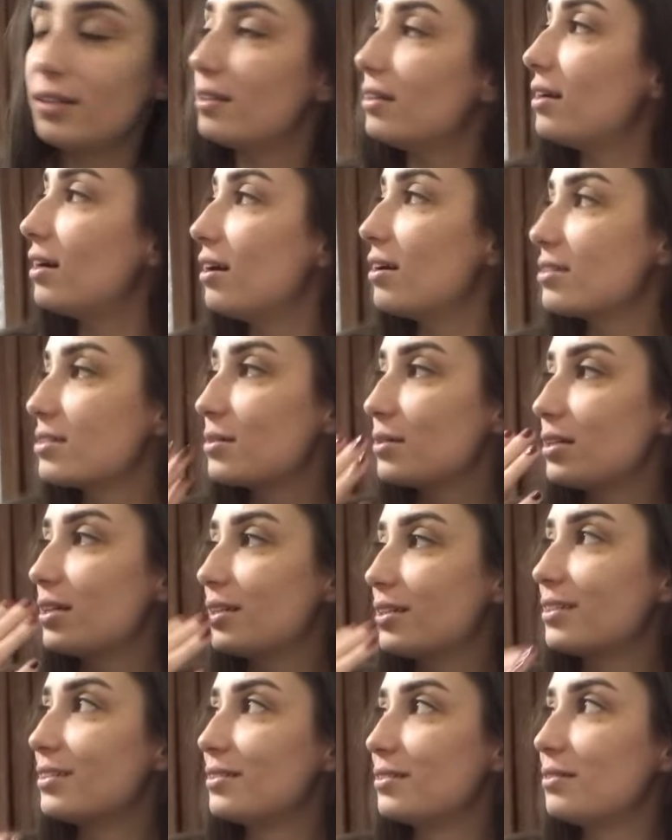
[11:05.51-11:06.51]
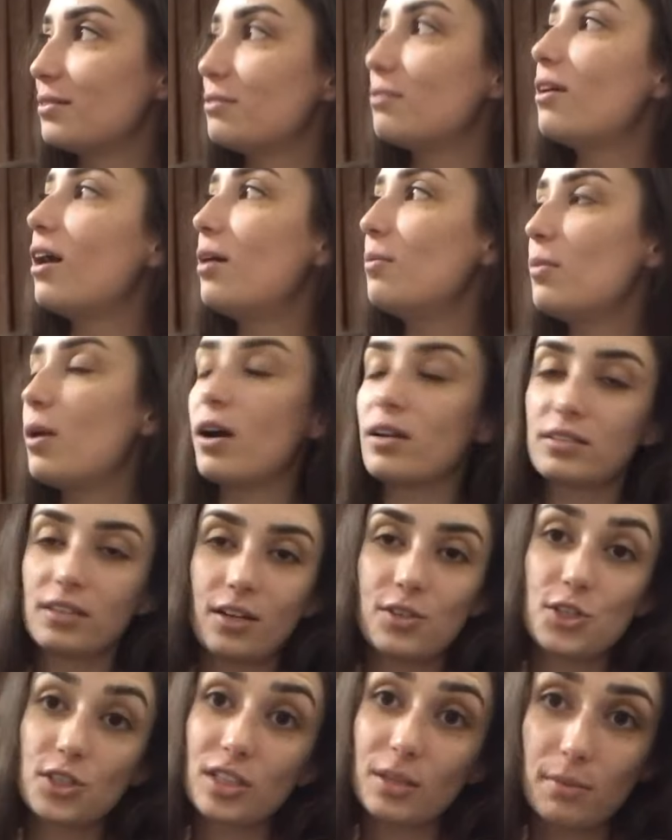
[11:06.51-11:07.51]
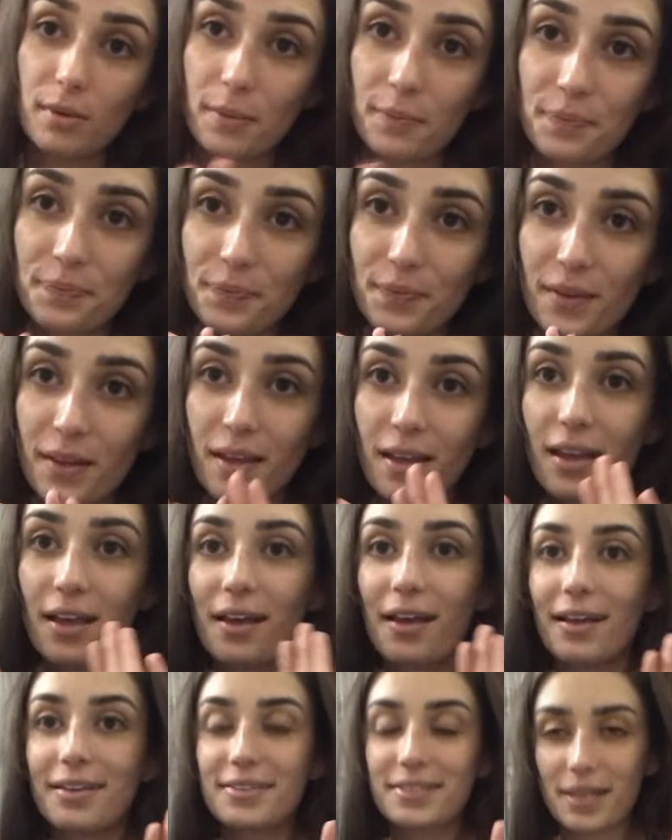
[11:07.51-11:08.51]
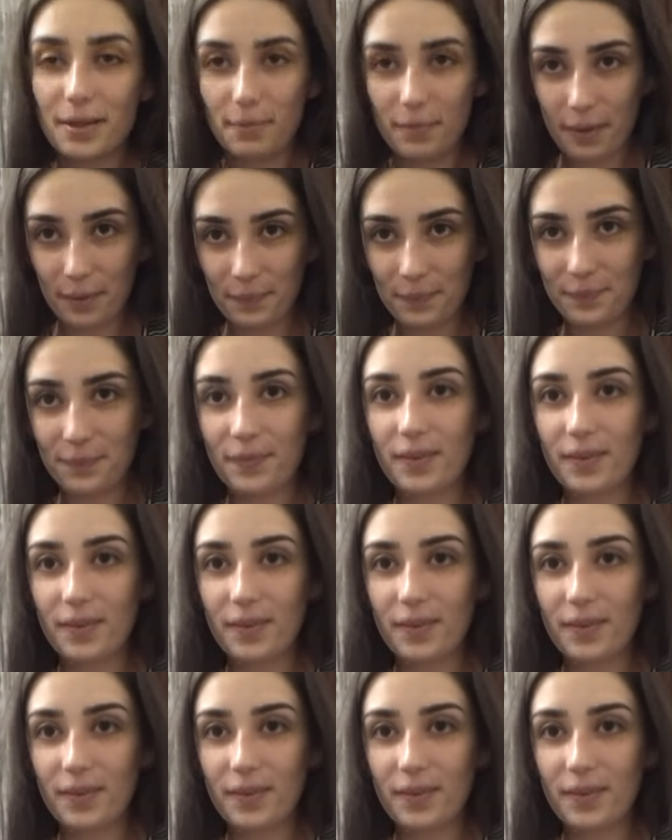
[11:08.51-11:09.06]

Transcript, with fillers: Ağzı Var, mı aktaracak? Yavaş yavaş çabalayacağım. Tamam.